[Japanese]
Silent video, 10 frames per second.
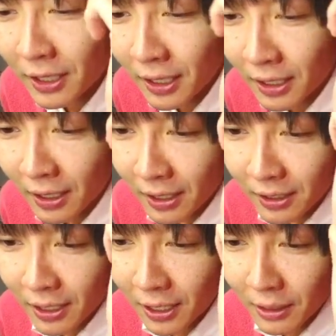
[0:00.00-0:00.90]
れ、
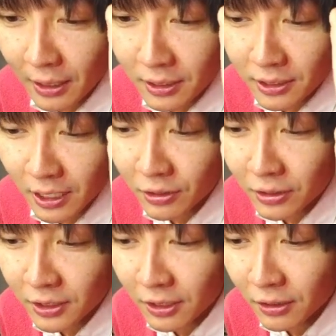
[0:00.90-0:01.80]
あれ、ちゃんと
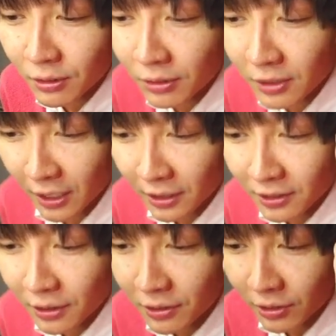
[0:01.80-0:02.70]
TikTok やっ
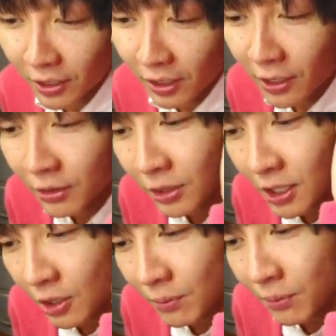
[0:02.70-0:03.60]
てるんで、中居くんの
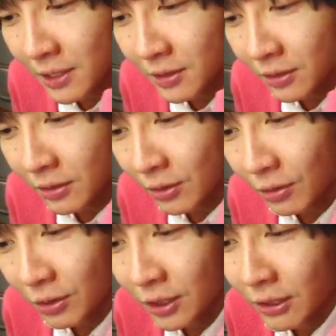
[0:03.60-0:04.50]
やつもバズるというこ
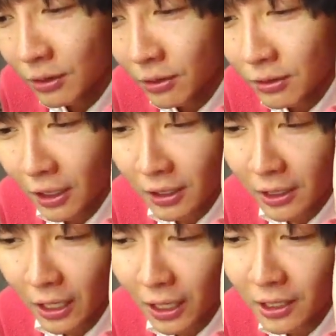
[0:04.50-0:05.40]
と。俺 TikTok あれ、
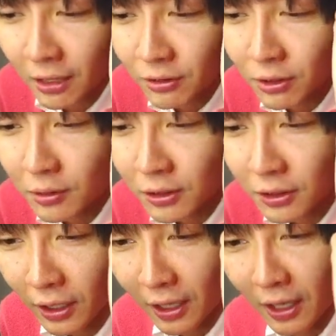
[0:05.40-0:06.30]
アカウント持っ
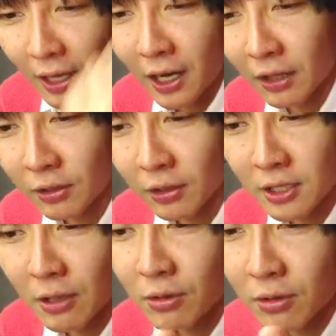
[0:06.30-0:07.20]
て、あの、
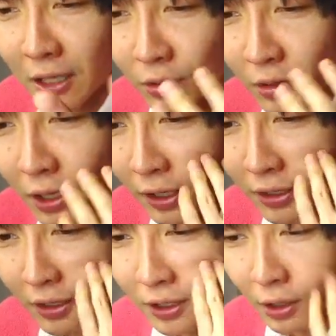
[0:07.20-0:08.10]
3個ぐらい動画上げ
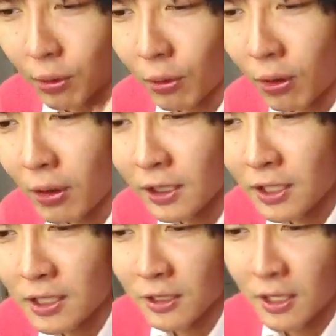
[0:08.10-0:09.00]
てんだけど、フォロワー
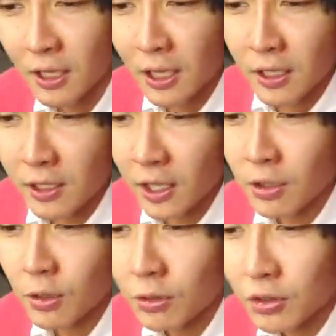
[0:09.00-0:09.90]
人数
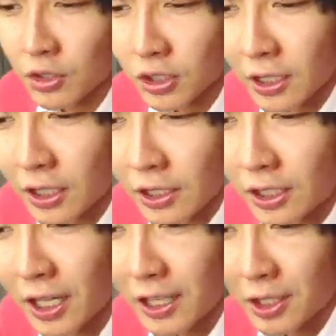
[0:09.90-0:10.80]
267人
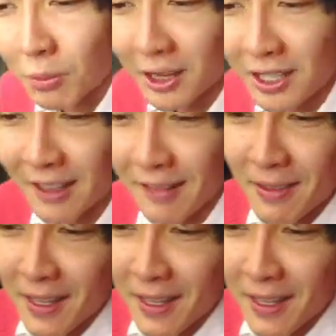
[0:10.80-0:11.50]
ぐらいで止まってん。